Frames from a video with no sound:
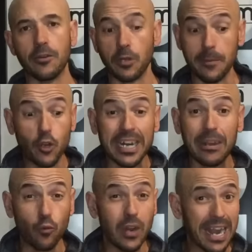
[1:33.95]
lo podemos
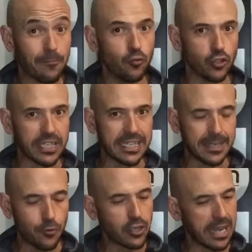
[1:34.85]
regular
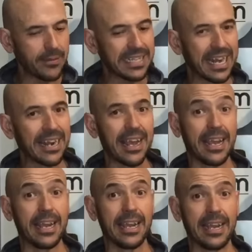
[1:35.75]
muchísimo y evitar
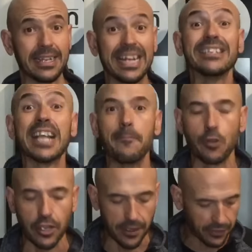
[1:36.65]
eh, tantas
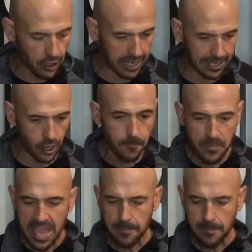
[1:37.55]
proyecciones, ¿no?